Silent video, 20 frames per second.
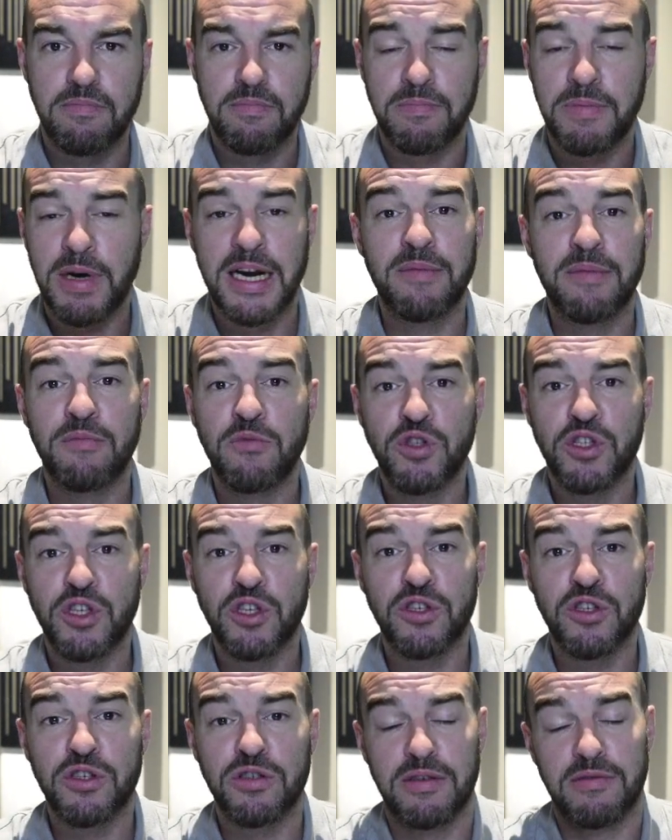para
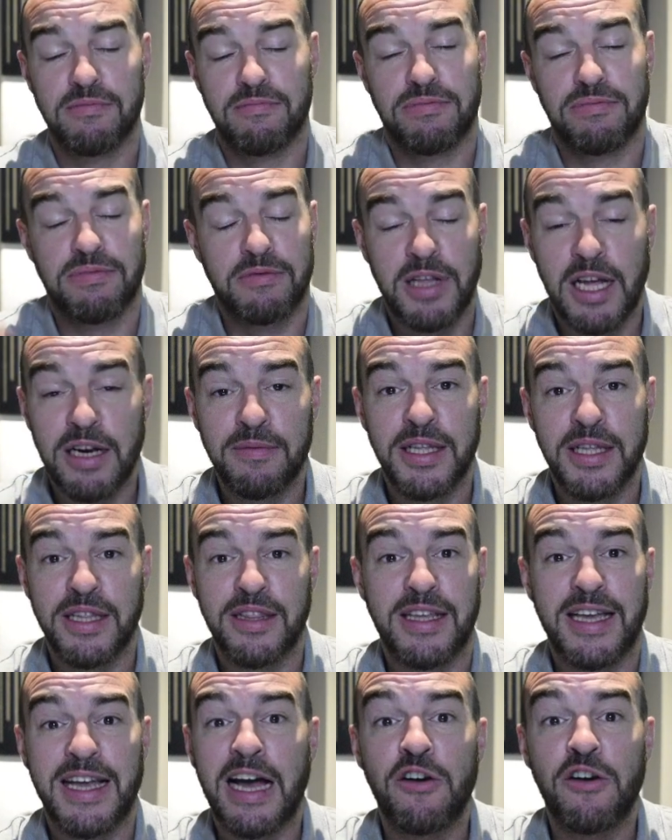muchos tal
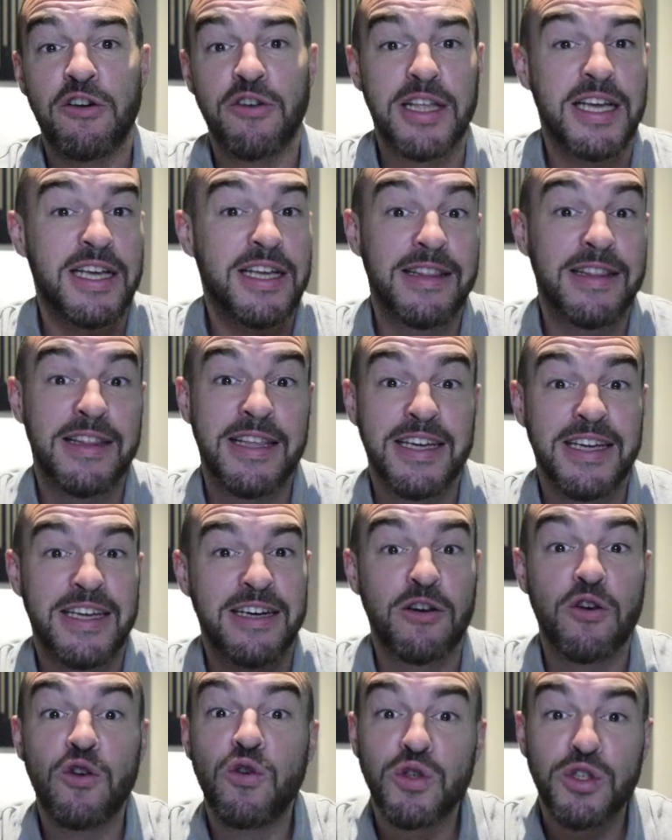vez cao del
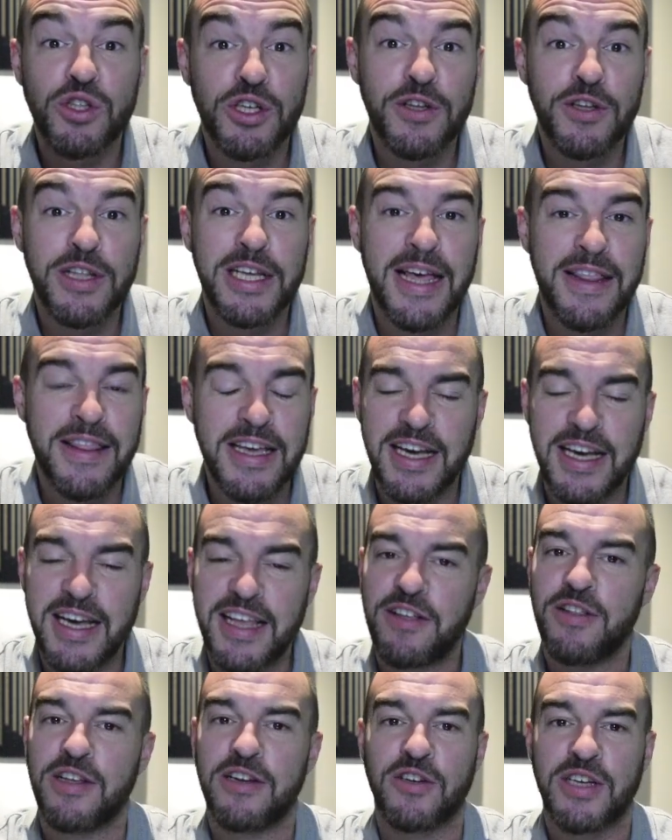lustro de la
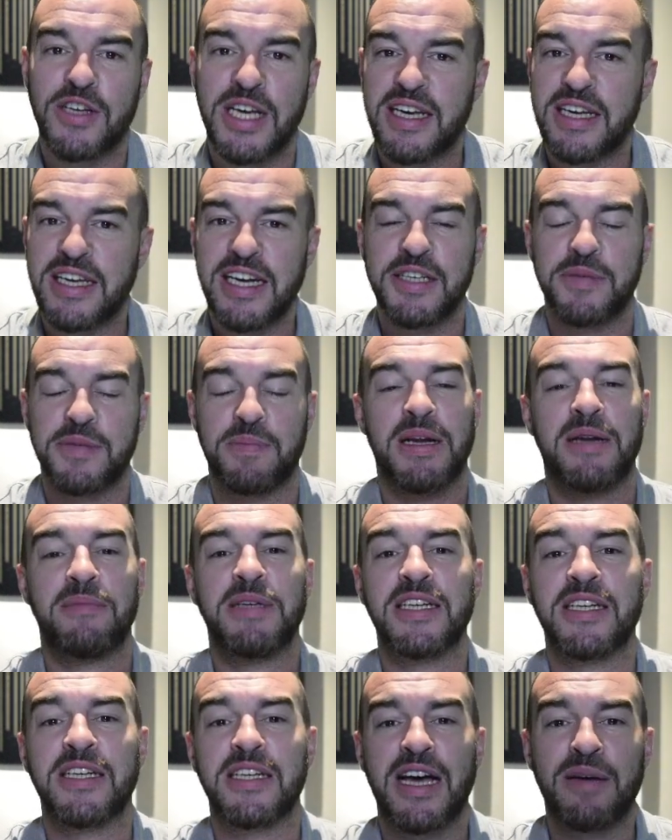década o de lo que queráis. Para
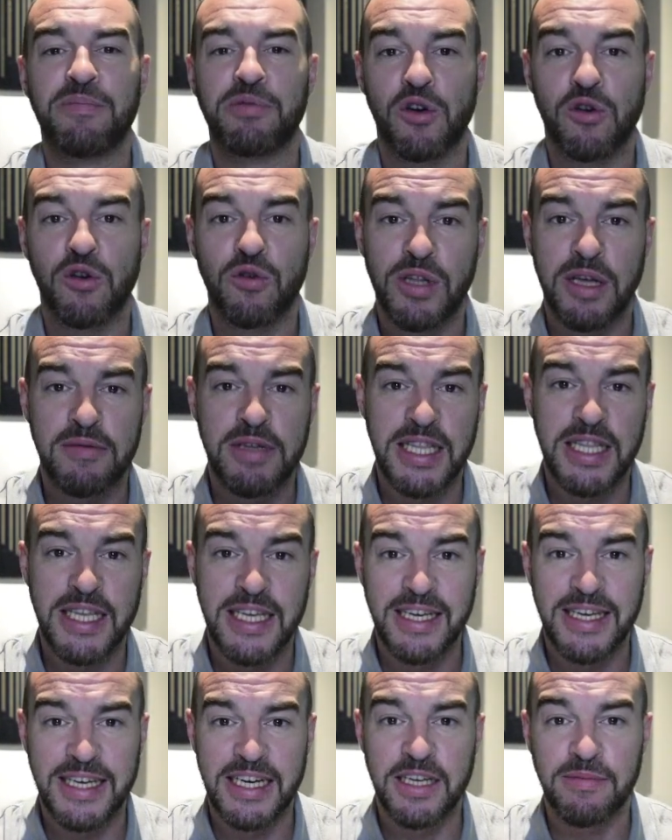mí es absolutamente
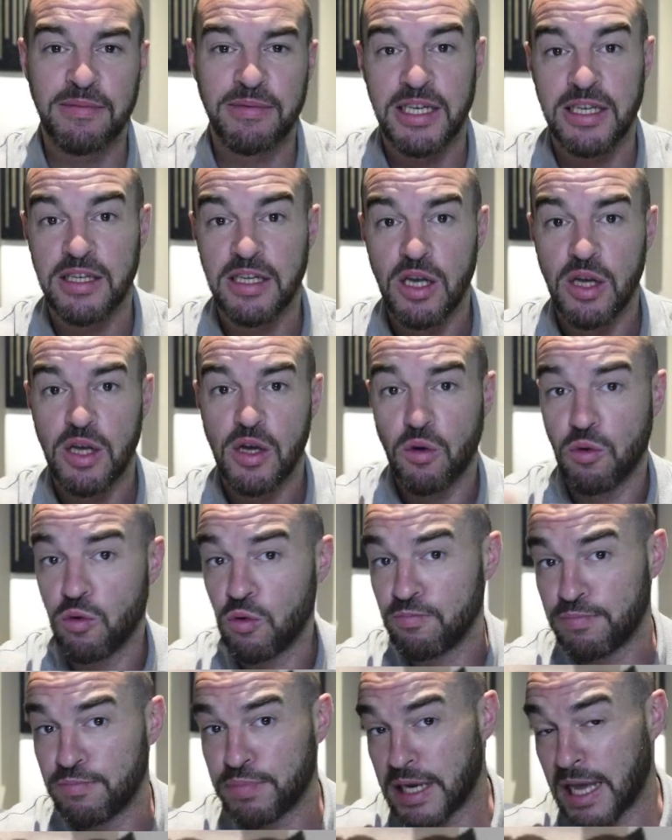increíble.
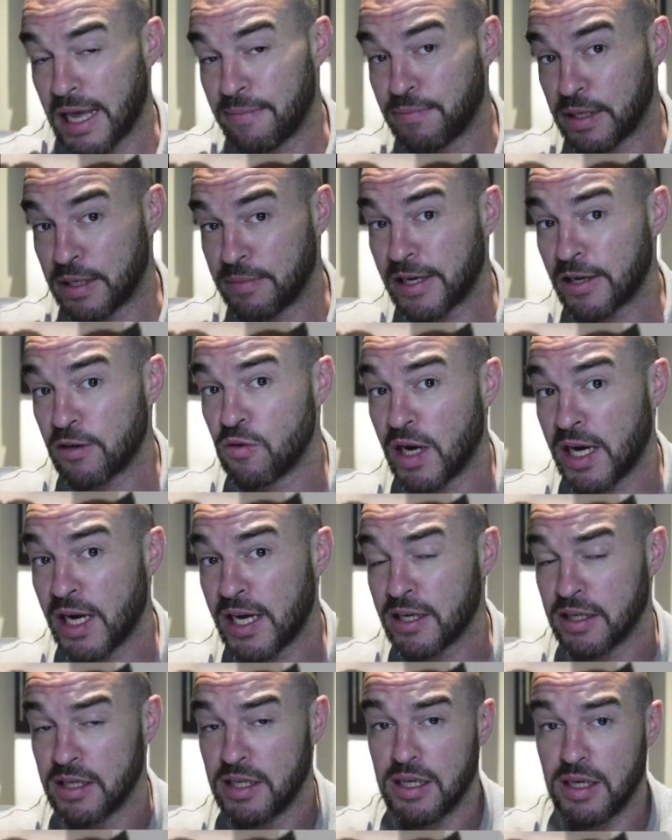en primer
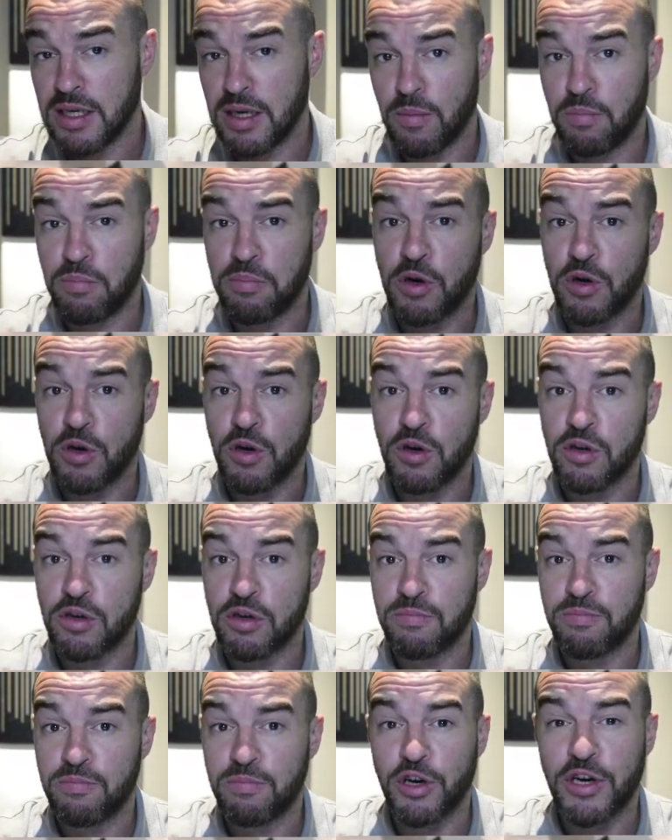lugar,
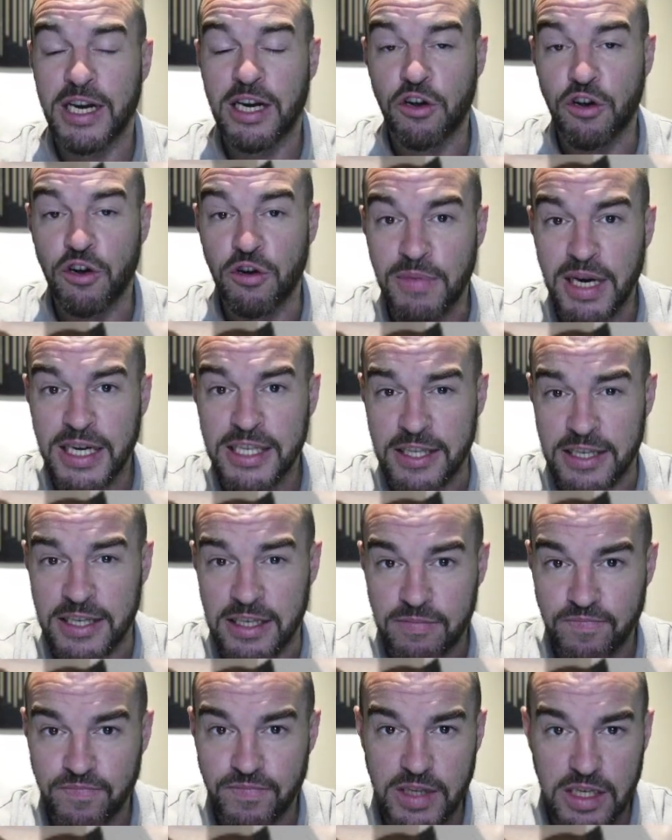por, por el combate.
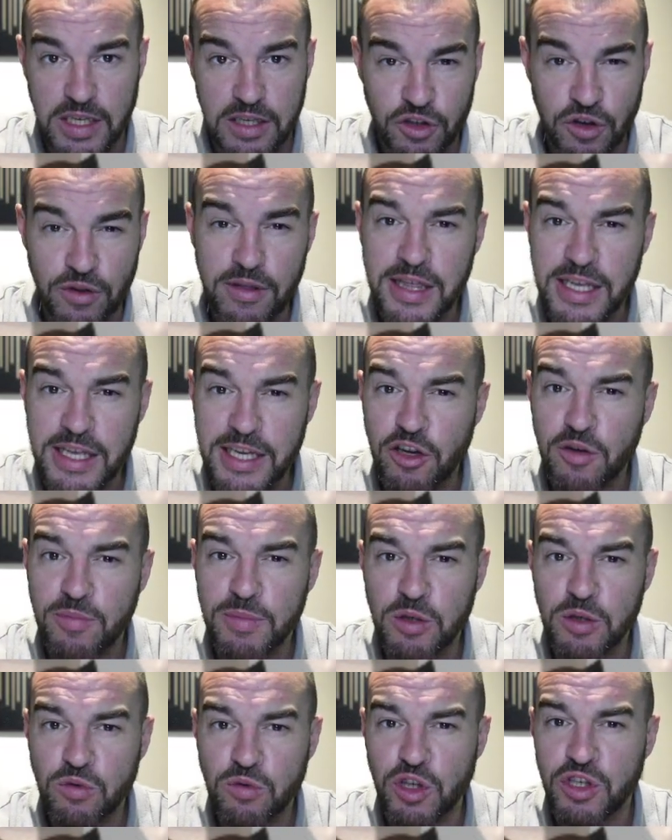Son cinco
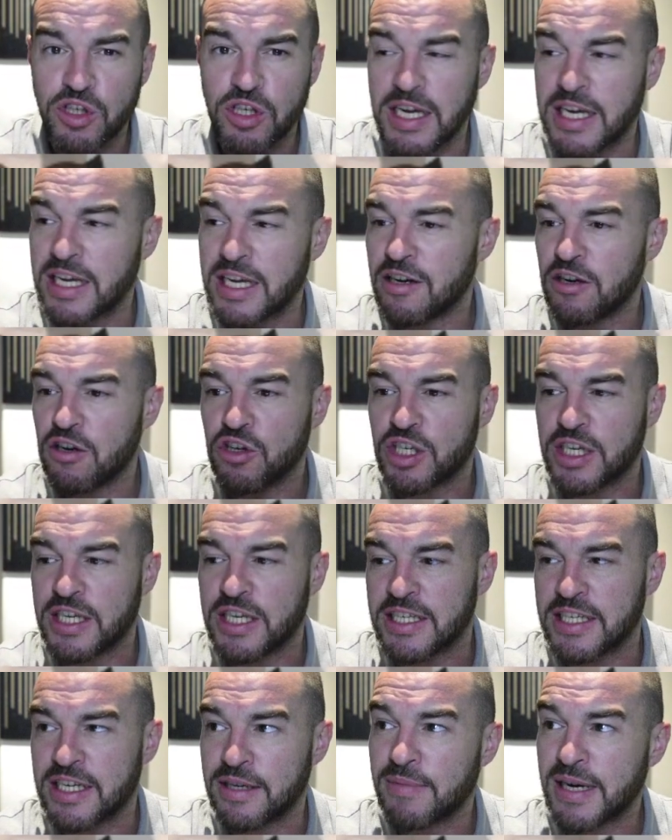minutos en los
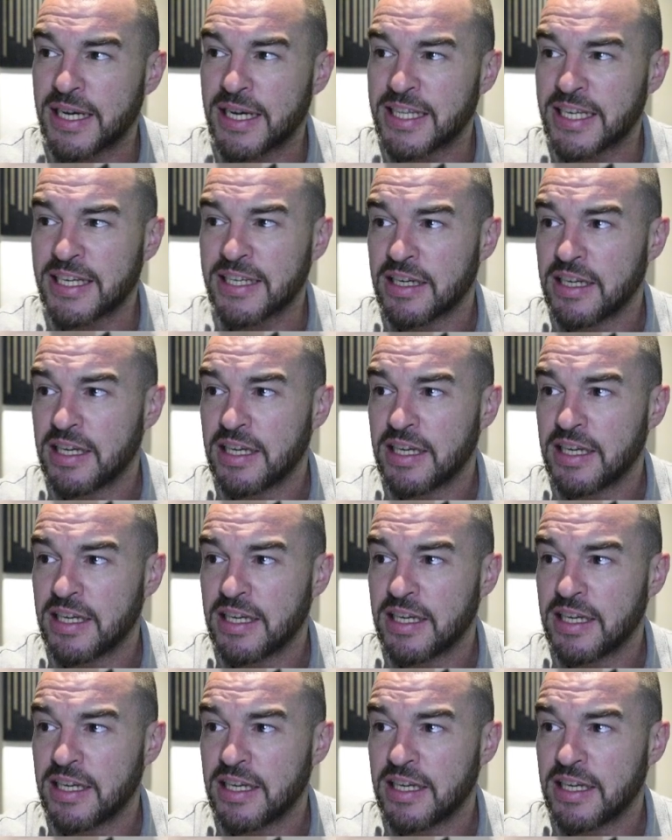que se matan